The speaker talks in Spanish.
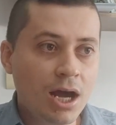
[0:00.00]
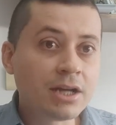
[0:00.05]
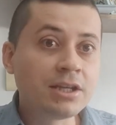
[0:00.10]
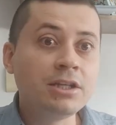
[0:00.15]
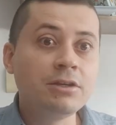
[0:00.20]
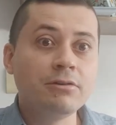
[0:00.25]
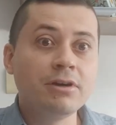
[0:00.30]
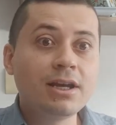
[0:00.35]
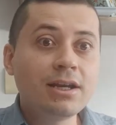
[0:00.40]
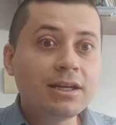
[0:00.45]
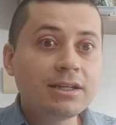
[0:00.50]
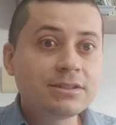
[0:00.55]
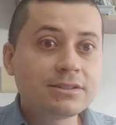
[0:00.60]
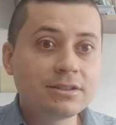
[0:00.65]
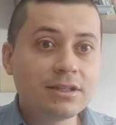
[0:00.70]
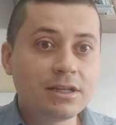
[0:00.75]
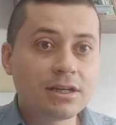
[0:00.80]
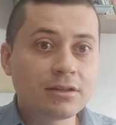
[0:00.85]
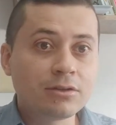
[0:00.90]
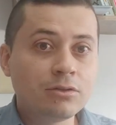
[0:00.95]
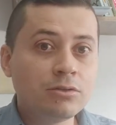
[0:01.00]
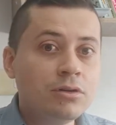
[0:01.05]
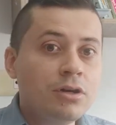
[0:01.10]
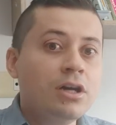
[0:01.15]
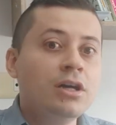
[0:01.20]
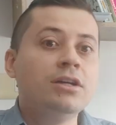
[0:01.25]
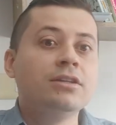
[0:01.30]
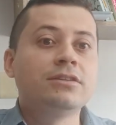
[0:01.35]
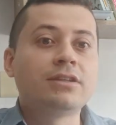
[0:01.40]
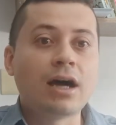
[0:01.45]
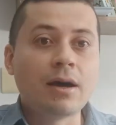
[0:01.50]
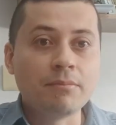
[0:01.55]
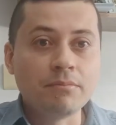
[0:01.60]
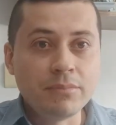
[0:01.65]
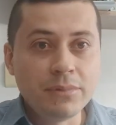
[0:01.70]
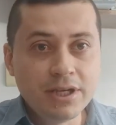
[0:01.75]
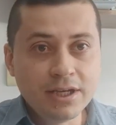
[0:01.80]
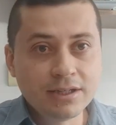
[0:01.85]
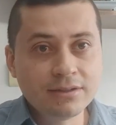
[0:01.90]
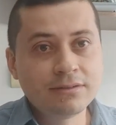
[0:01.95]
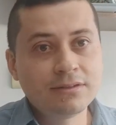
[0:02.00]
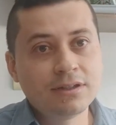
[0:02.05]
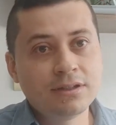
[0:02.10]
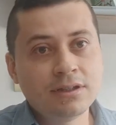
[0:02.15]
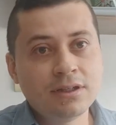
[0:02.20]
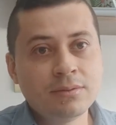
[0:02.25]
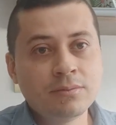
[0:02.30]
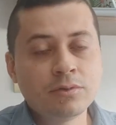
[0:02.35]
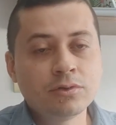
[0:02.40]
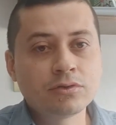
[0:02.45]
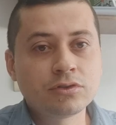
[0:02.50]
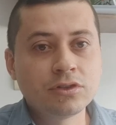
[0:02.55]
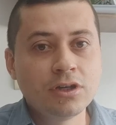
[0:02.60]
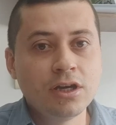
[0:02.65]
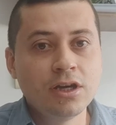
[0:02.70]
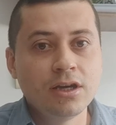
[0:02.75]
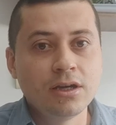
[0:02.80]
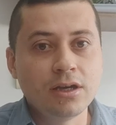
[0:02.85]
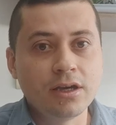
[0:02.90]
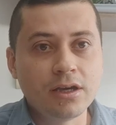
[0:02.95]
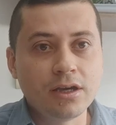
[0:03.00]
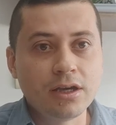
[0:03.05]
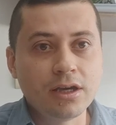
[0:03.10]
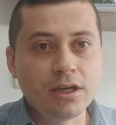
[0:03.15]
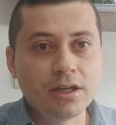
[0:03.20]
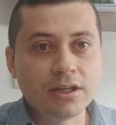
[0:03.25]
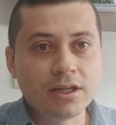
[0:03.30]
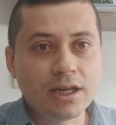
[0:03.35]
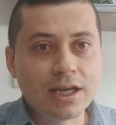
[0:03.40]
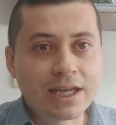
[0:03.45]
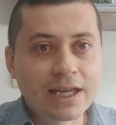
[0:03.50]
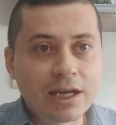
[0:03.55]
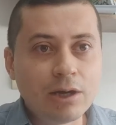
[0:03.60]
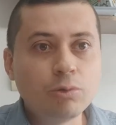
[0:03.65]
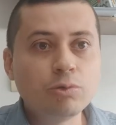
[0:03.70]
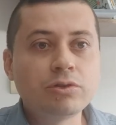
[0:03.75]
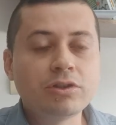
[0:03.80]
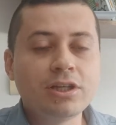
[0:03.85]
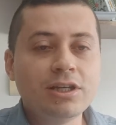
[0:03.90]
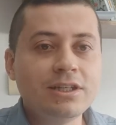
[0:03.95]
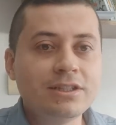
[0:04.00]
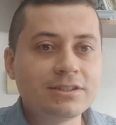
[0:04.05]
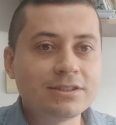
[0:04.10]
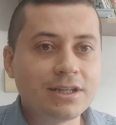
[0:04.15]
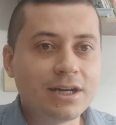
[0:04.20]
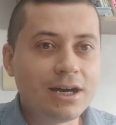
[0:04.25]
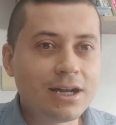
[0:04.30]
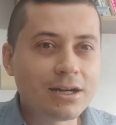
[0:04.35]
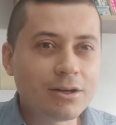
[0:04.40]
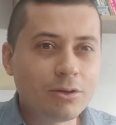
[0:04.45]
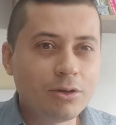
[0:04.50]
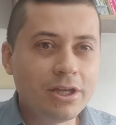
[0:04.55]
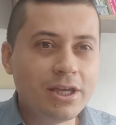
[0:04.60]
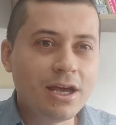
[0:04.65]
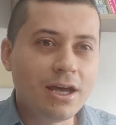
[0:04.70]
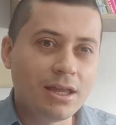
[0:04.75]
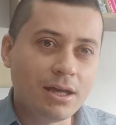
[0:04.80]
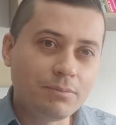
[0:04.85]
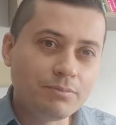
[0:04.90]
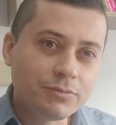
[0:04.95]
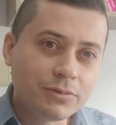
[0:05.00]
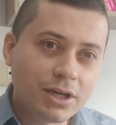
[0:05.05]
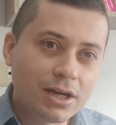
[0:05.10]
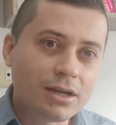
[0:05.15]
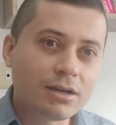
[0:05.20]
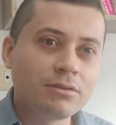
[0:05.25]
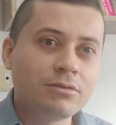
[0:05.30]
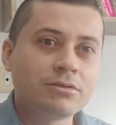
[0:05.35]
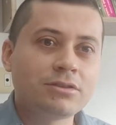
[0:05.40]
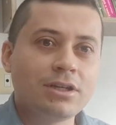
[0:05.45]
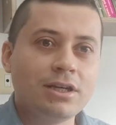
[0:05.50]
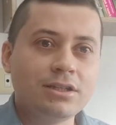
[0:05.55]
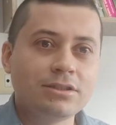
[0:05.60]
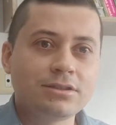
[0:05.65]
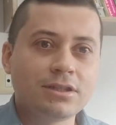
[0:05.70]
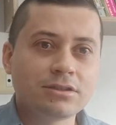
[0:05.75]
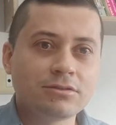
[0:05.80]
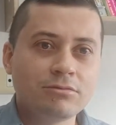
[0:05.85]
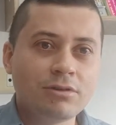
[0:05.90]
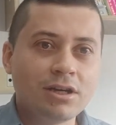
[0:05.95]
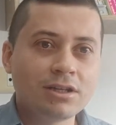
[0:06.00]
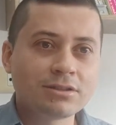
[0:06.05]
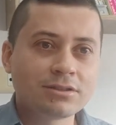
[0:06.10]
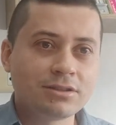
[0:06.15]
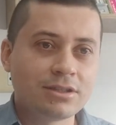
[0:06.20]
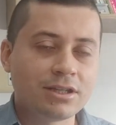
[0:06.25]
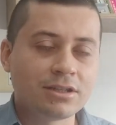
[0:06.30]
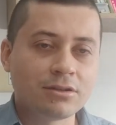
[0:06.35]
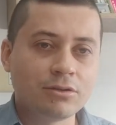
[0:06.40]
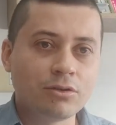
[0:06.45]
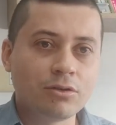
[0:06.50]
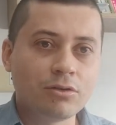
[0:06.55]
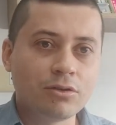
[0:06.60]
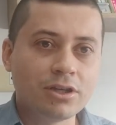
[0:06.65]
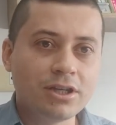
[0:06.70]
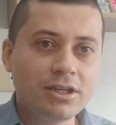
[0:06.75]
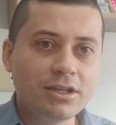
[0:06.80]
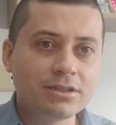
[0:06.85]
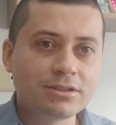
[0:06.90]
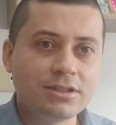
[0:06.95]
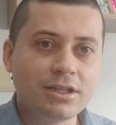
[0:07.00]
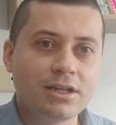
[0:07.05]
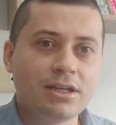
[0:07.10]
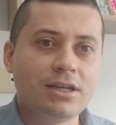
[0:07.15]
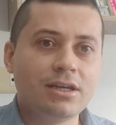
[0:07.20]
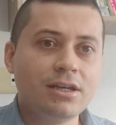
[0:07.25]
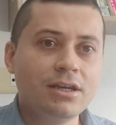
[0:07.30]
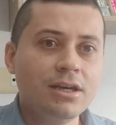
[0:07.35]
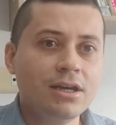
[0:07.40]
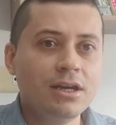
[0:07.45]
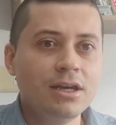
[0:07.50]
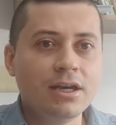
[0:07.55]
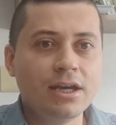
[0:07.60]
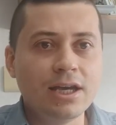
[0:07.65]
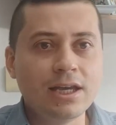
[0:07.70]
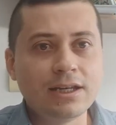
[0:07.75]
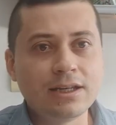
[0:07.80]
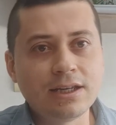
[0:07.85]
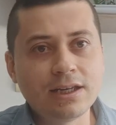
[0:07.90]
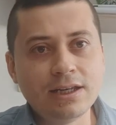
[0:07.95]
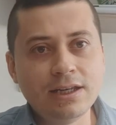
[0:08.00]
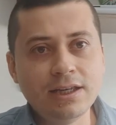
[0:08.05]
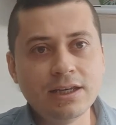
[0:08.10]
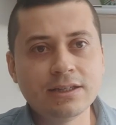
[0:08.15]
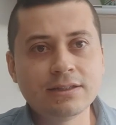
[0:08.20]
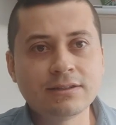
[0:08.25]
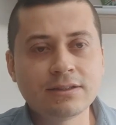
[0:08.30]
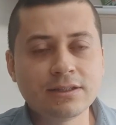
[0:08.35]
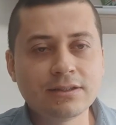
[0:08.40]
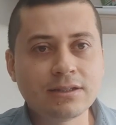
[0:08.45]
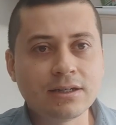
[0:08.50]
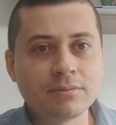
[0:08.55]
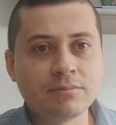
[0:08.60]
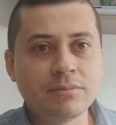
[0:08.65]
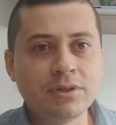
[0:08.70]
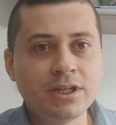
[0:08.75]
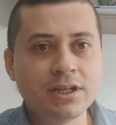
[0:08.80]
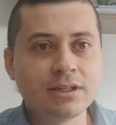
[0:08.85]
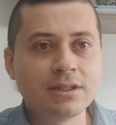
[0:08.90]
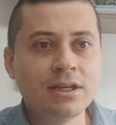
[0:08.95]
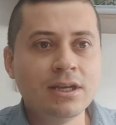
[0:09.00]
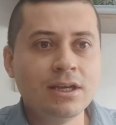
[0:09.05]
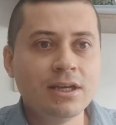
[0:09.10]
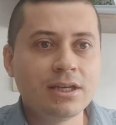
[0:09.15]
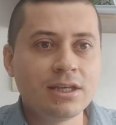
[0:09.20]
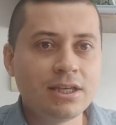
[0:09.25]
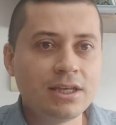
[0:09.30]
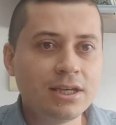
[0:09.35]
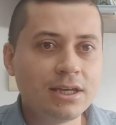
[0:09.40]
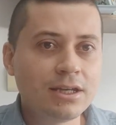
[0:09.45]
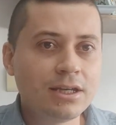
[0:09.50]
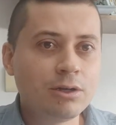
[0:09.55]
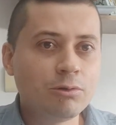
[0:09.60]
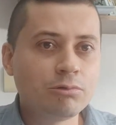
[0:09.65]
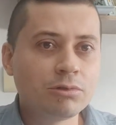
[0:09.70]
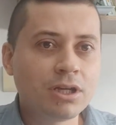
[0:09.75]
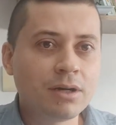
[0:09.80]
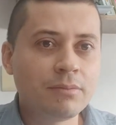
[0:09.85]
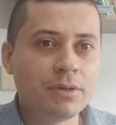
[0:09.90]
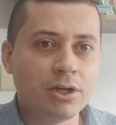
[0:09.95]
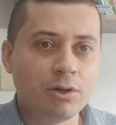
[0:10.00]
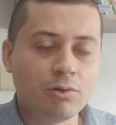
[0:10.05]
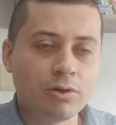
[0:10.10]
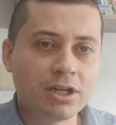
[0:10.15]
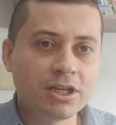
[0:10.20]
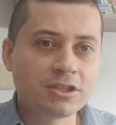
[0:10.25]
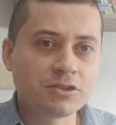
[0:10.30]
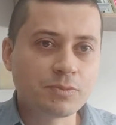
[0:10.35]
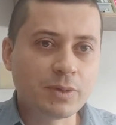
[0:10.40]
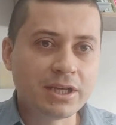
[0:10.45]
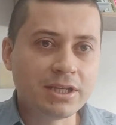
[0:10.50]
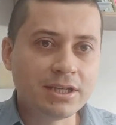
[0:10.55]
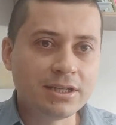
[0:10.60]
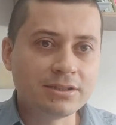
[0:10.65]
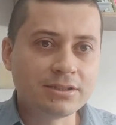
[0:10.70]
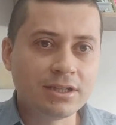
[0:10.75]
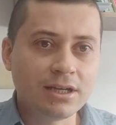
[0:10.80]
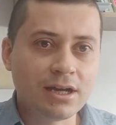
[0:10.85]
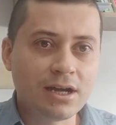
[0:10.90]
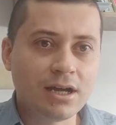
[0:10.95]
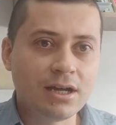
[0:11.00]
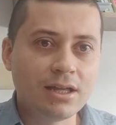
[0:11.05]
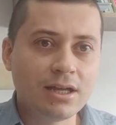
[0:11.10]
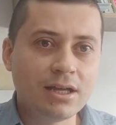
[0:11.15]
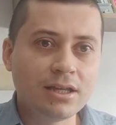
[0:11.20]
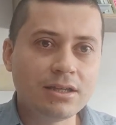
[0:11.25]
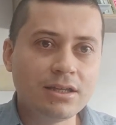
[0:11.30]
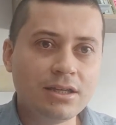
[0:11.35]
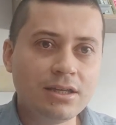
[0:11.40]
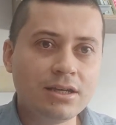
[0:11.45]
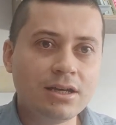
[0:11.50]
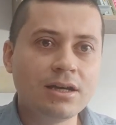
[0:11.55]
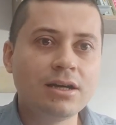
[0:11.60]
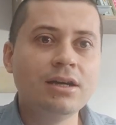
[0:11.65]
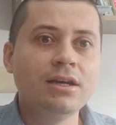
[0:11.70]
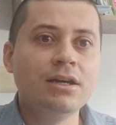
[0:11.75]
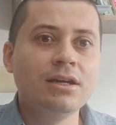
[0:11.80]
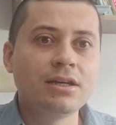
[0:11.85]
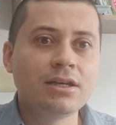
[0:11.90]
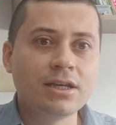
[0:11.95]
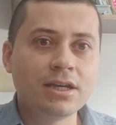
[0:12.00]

A nivel externo, también tenemos eh, que utilizar y adaptarnos a estas nuevas tecnologías, ya que el cliente también quiere una mejor experiencia cada día,